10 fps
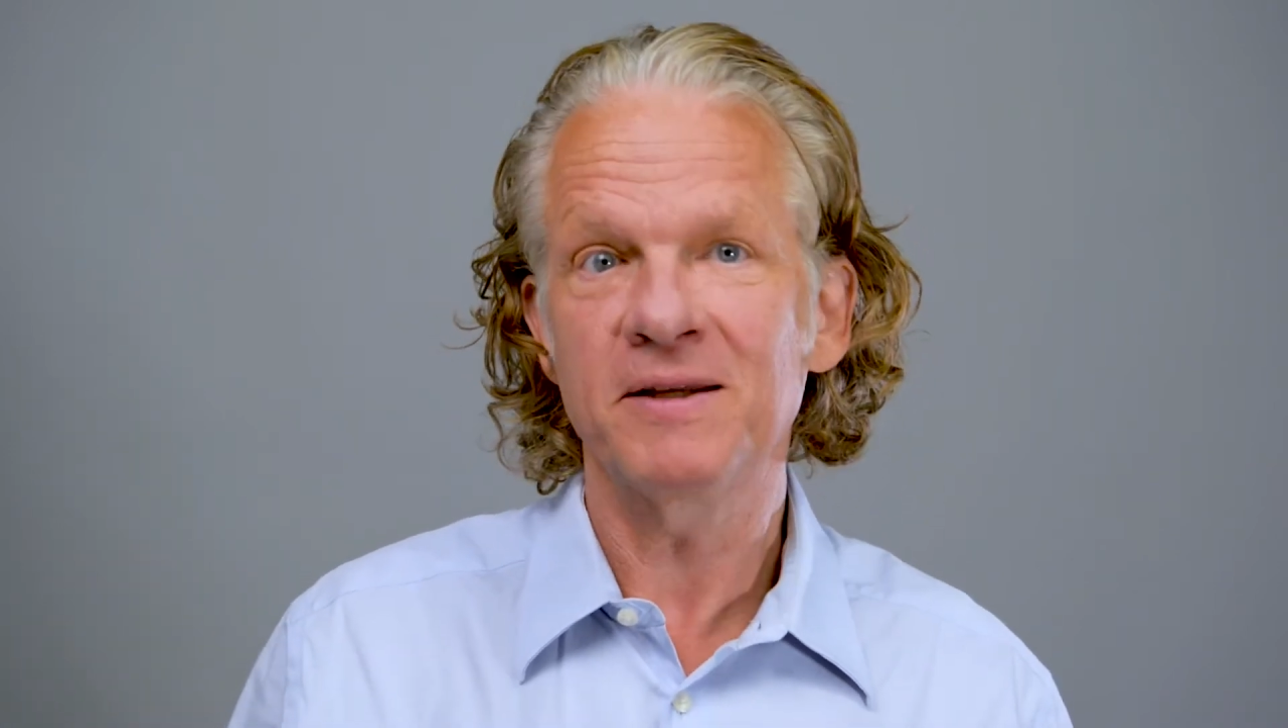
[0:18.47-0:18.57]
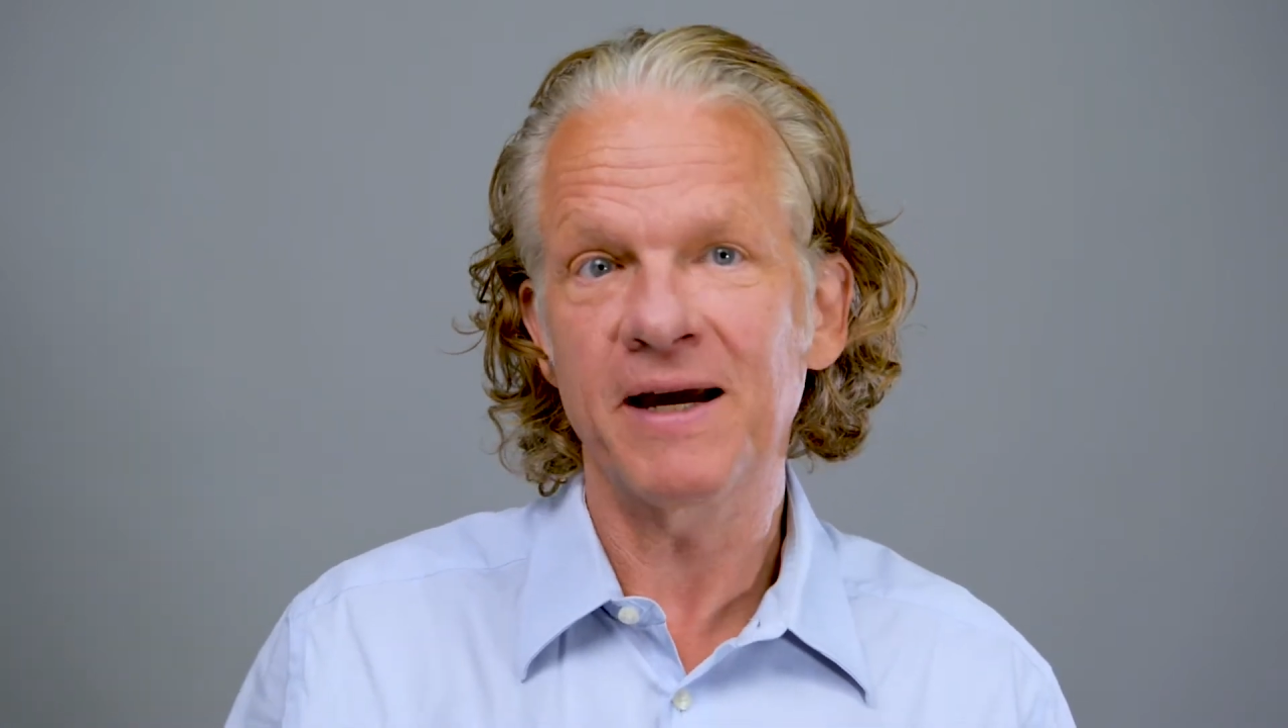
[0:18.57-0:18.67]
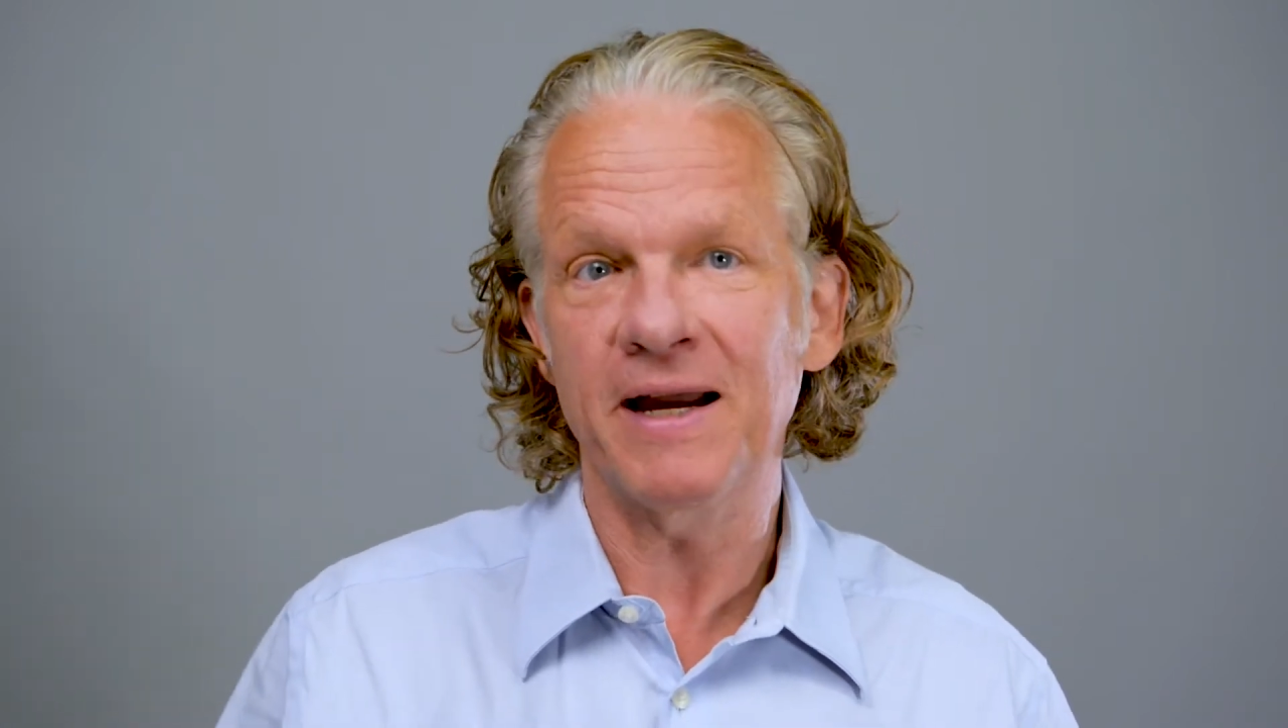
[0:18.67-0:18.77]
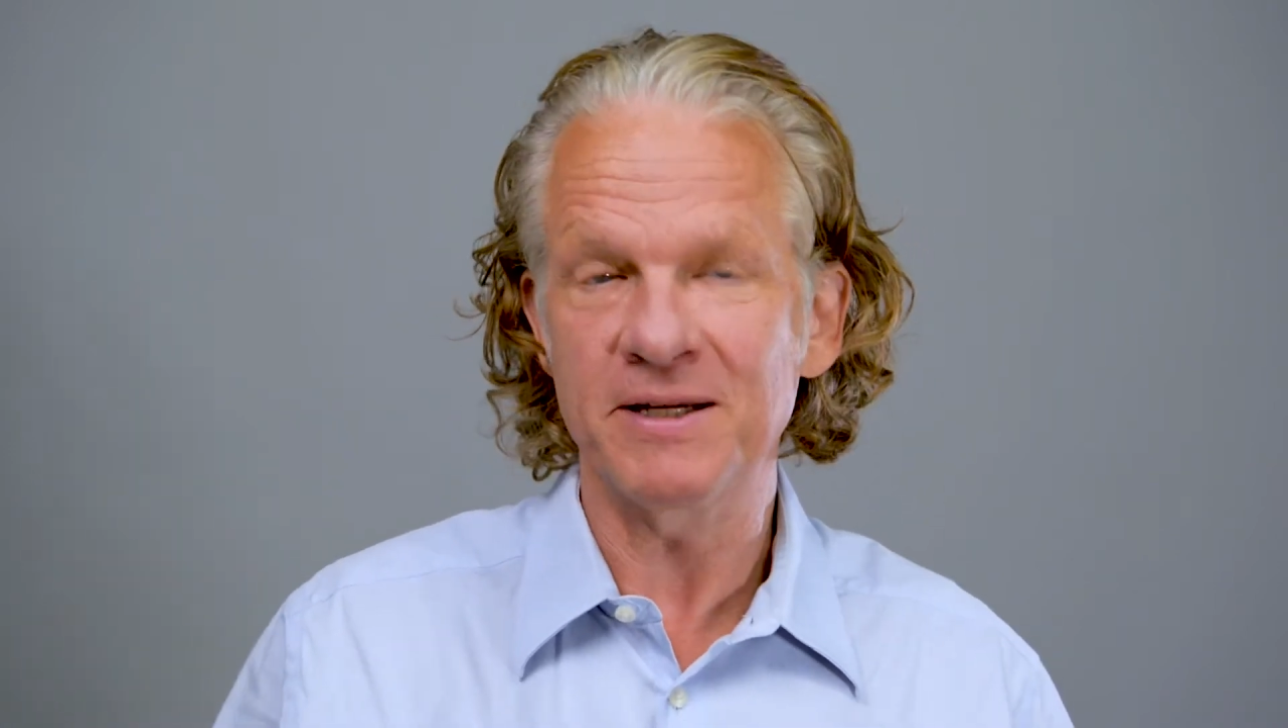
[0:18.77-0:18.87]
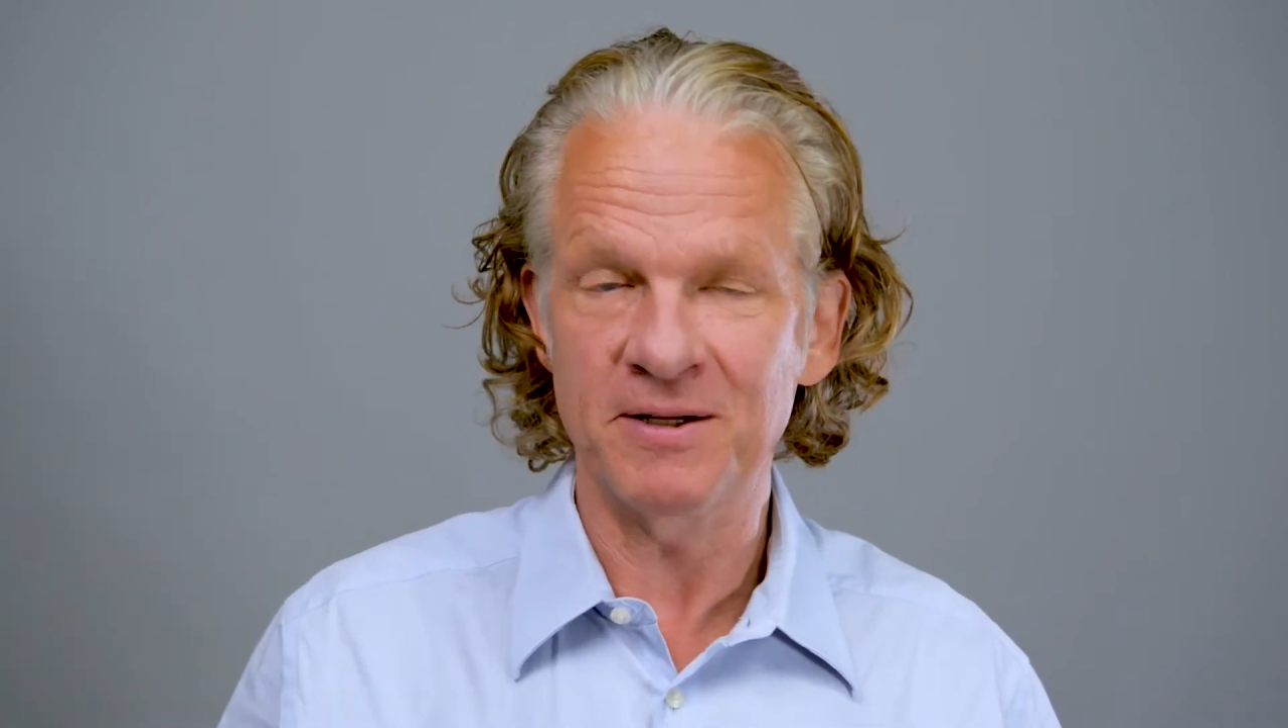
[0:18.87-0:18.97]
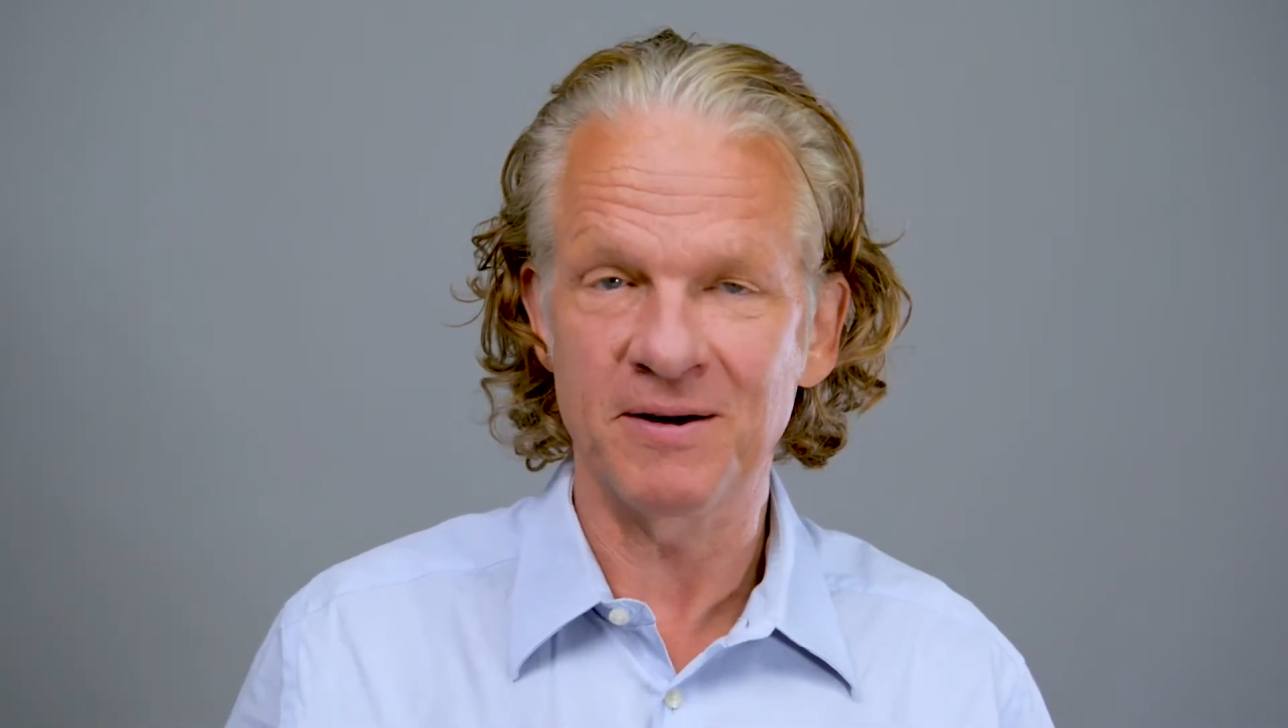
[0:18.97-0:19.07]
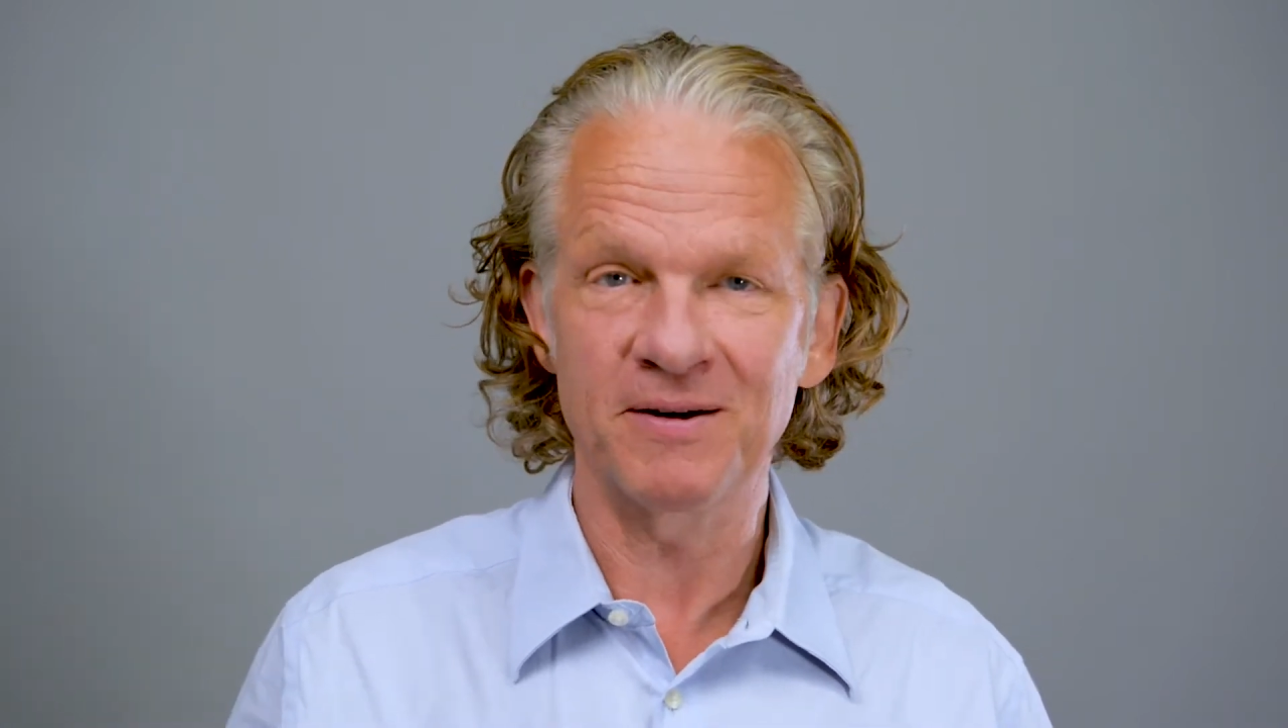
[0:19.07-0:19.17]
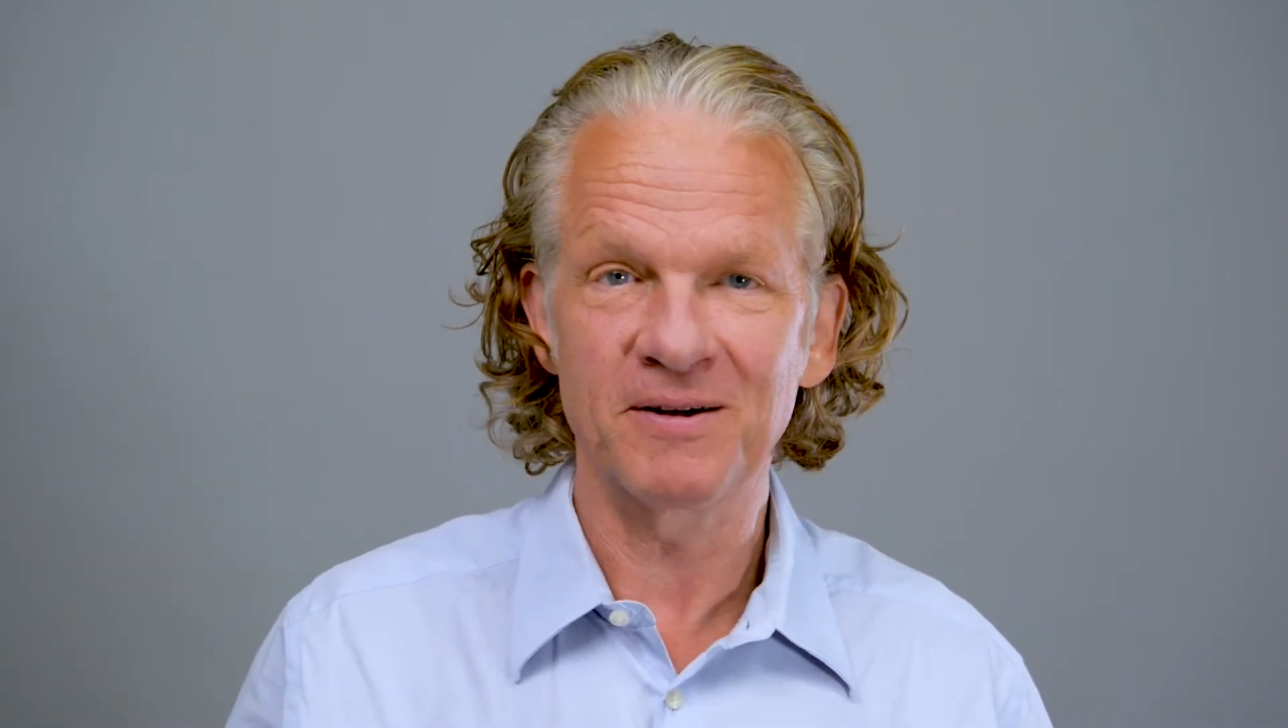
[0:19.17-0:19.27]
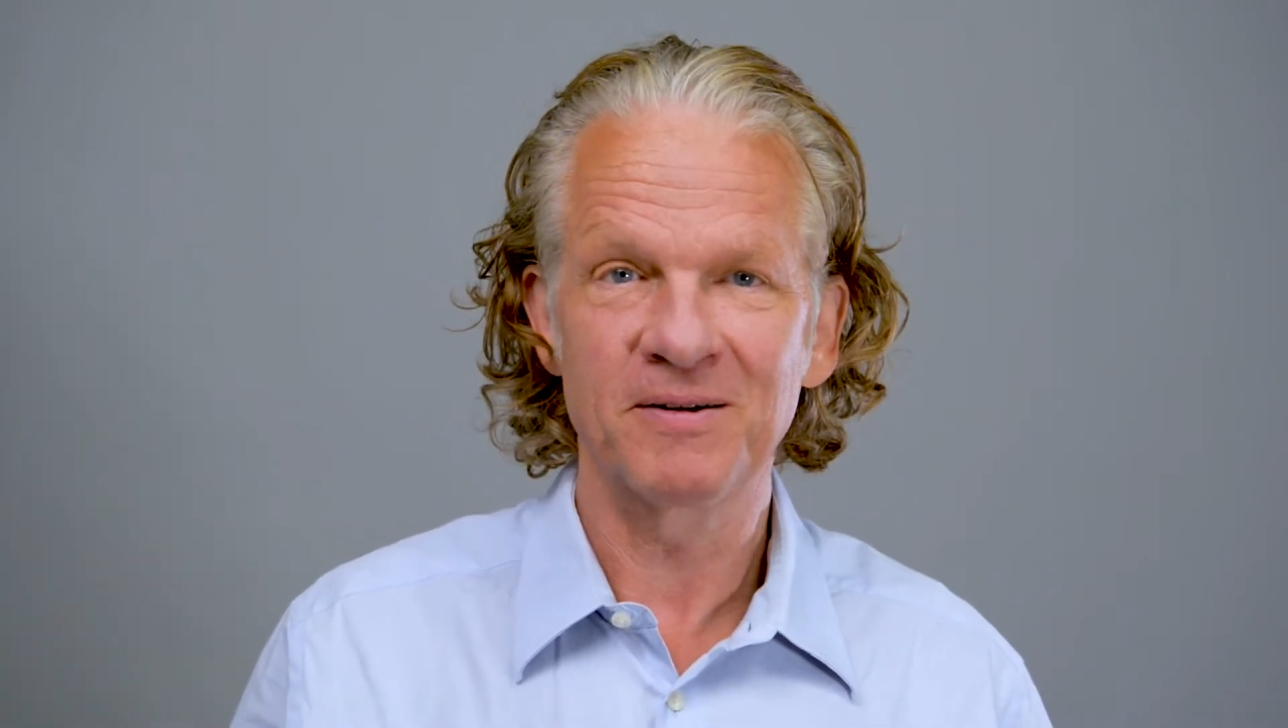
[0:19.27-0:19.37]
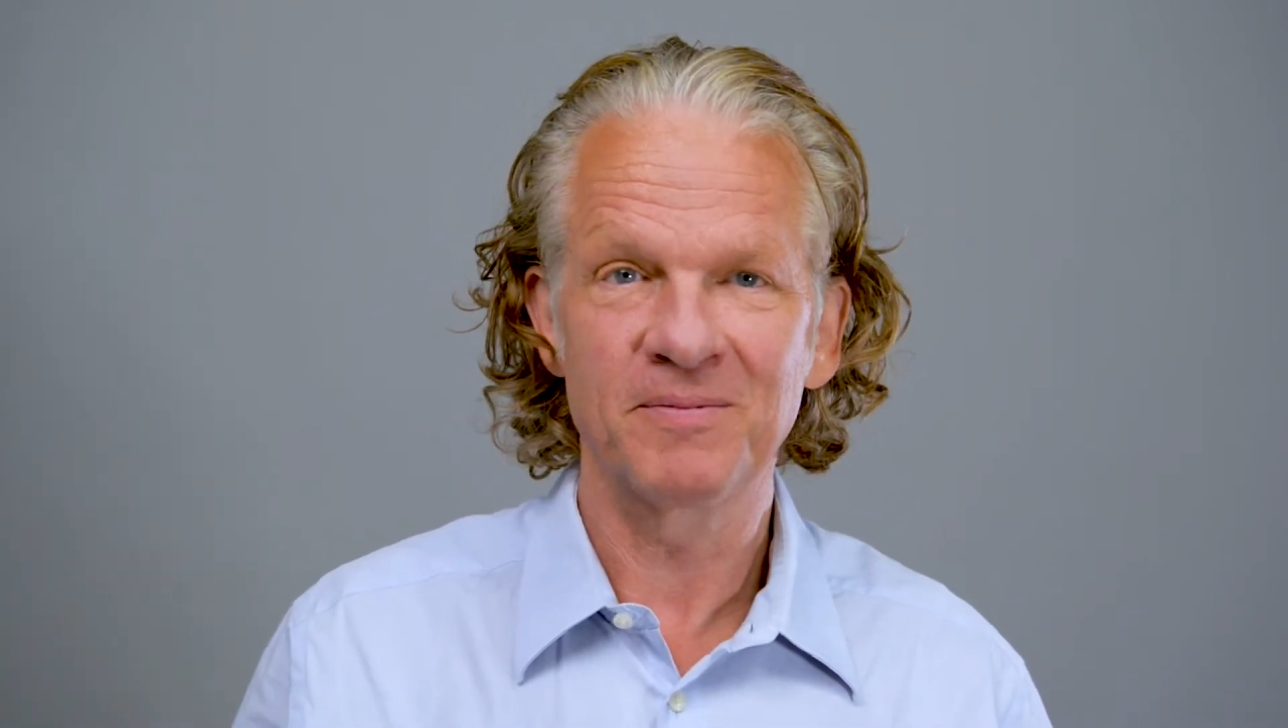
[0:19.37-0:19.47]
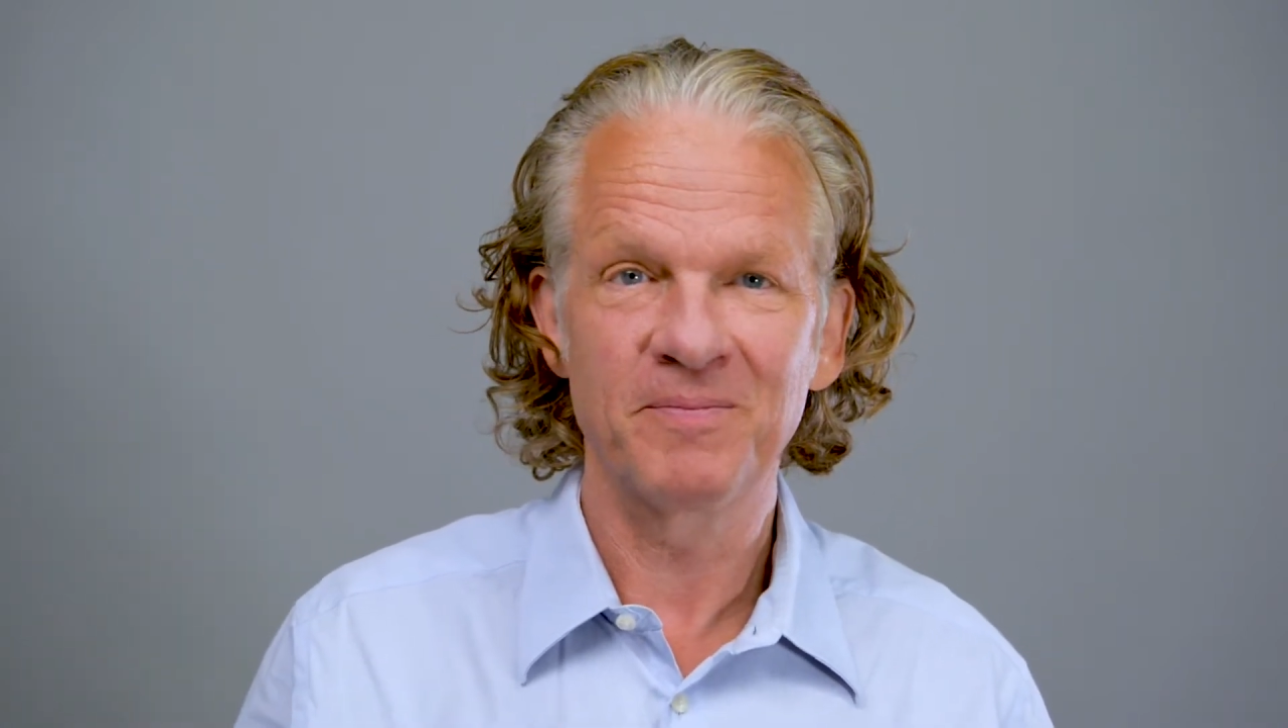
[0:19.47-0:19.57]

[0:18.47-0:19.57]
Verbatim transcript: der Reihe nach.